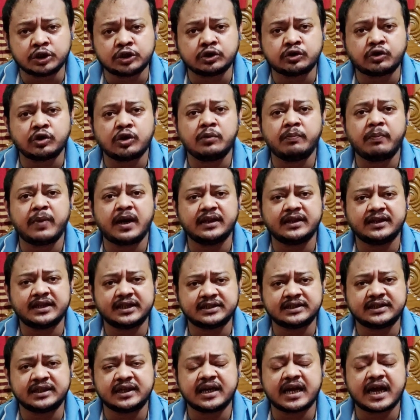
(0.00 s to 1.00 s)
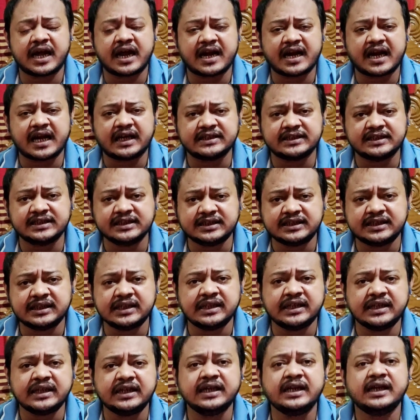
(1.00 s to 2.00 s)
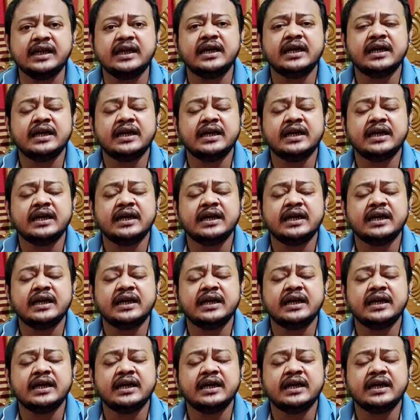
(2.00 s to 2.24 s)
সচেতন বা দেশের রাজনীতি নিয়ে